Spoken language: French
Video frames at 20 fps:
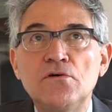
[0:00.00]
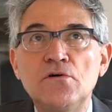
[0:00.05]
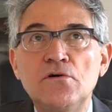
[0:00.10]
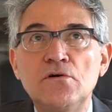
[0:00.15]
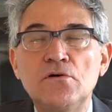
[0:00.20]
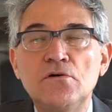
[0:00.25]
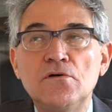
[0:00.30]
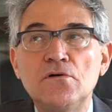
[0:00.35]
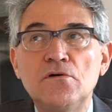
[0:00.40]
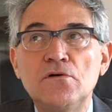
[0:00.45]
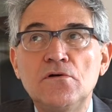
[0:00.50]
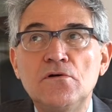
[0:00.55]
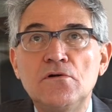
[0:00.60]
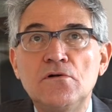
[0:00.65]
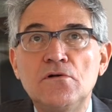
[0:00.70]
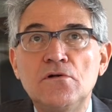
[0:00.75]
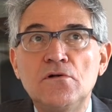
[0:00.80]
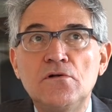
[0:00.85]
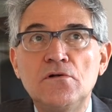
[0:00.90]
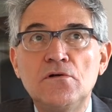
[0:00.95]

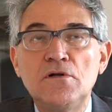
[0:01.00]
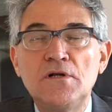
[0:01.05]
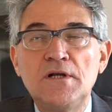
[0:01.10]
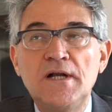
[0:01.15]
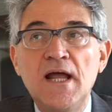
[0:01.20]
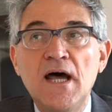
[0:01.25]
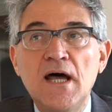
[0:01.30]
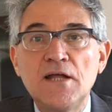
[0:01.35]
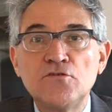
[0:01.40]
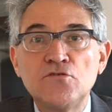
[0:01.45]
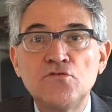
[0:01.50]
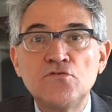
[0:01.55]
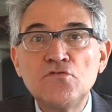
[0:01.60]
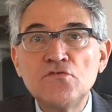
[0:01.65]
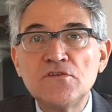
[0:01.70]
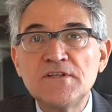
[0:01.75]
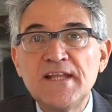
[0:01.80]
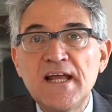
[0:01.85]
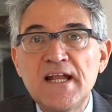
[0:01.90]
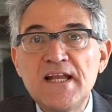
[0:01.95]
euh, la
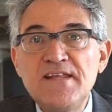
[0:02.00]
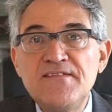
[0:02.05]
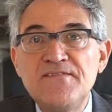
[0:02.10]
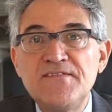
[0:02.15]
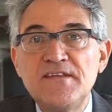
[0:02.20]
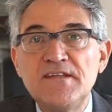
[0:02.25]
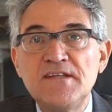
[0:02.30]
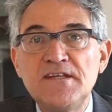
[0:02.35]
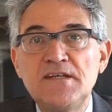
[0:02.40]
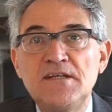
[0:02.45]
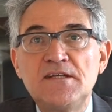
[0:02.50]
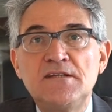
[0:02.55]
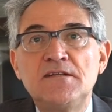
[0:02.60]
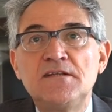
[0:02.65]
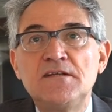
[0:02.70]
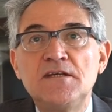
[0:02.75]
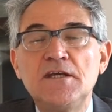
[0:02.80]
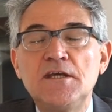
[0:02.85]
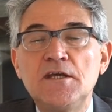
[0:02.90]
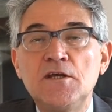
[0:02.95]
totalité
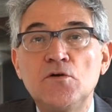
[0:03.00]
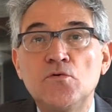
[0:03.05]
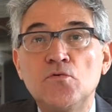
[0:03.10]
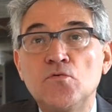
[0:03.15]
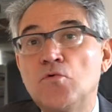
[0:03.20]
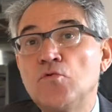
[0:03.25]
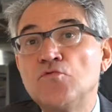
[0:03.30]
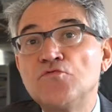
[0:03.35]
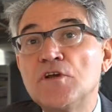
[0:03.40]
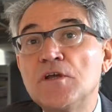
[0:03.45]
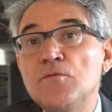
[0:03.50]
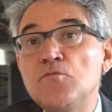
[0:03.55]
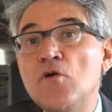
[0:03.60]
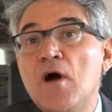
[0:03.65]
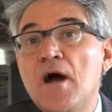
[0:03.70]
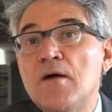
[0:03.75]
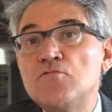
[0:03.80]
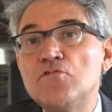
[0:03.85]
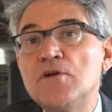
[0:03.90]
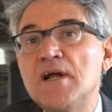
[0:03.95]
des
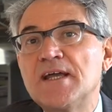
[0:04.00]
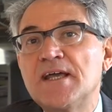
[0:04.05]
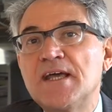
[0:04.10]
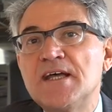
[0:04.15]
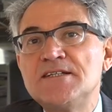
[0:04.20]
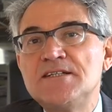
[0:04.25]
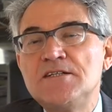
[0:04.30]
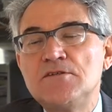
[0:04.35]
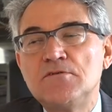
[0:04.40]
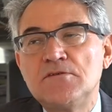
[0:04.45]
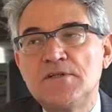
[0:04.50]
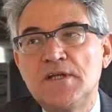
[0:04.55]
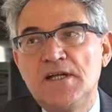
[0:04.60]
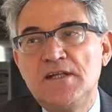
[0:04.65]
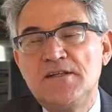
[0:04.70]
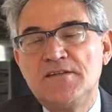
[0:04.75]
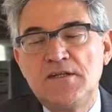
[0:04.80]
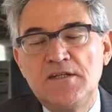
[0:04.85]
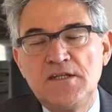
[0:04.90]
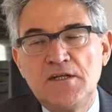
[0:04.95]
contribuables, la
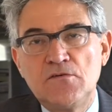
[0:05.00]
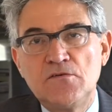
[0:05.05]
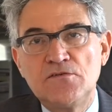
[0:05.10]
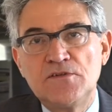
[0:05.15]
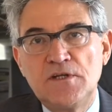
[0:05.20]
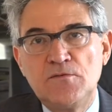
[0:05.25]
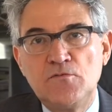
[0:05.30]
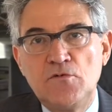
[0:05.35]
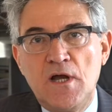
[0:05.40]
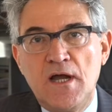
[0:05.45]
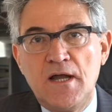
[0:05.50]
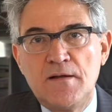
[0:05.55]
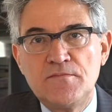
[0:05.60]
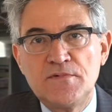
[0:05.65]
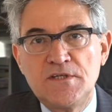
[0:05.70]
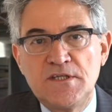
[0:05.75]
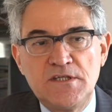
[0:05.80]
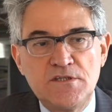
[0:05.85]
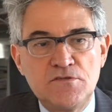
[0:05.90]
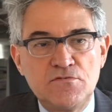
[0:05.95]
quasi-totalité des contribuables,
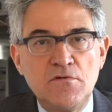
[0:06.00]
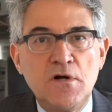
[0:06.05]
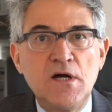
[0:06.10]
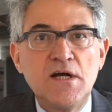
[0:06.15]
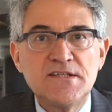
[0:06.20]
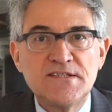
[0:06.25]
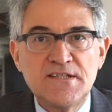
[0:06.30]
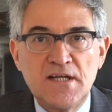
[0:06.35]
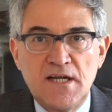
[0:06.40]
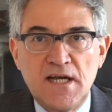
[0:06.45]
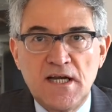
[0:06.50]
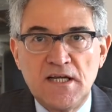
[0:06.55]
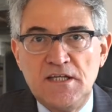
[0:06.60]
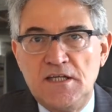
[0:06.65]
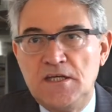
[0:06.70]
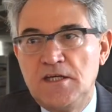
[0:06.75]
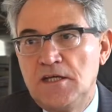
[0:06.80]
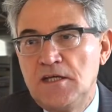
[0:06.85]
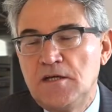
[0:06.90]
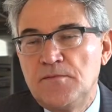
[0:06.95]
qu'ils soient
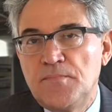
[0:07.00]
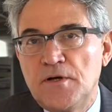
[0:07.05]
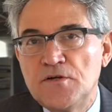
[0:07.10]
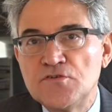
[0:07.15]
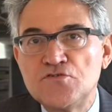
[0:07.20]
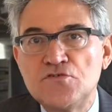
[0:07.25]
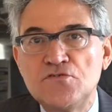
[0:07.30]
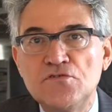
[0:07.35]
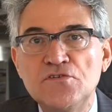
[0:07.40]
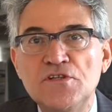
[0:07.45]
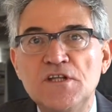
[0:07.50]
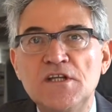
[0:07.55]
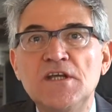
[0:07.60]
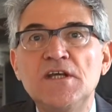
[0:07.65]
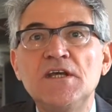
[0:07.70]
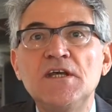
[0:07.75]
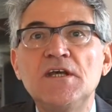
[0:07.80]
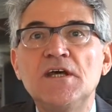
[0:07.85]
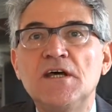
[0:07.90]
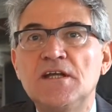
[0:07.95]
salariés,
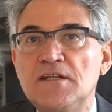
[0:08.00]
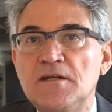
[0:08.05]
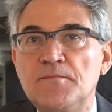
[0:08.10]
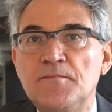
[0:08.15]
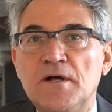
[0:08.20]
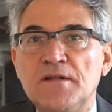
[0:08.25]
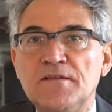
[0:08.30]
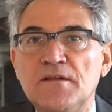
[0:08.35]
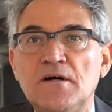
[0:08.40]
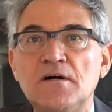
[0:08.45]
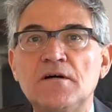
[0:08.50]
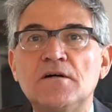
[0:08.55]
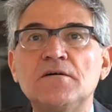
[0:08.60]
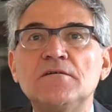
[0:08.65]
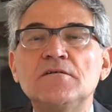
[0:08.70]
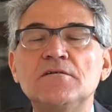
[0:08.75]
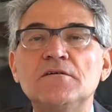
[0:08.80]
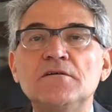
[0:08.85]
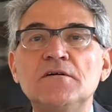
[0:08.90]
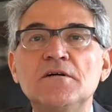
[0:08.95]
pensionnés,
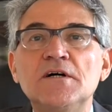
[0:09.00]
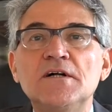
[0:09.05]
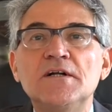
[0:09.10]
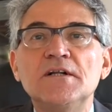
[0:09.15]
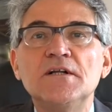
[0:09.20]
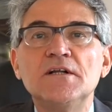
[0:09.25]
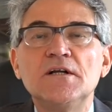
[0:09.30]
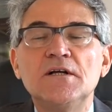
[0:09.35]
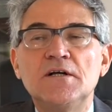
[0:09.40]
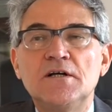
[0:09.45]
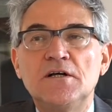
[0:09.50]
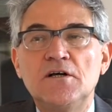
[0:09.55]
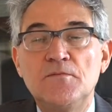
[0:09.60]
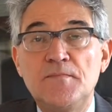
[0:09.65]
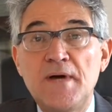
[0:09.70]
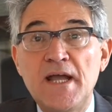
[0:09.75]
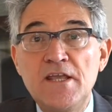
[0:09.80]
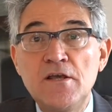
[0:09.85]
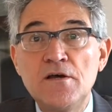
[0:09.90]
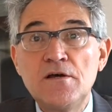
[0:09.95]
indépendants, euh, euh,
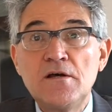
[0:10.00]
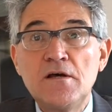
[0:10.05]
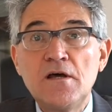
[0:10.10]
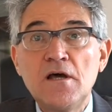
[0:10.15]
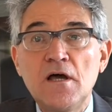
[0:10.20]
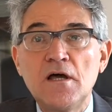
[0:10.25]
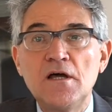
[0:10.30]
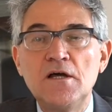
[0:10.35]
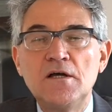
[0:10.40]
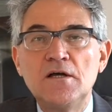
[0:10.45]
bailleurs,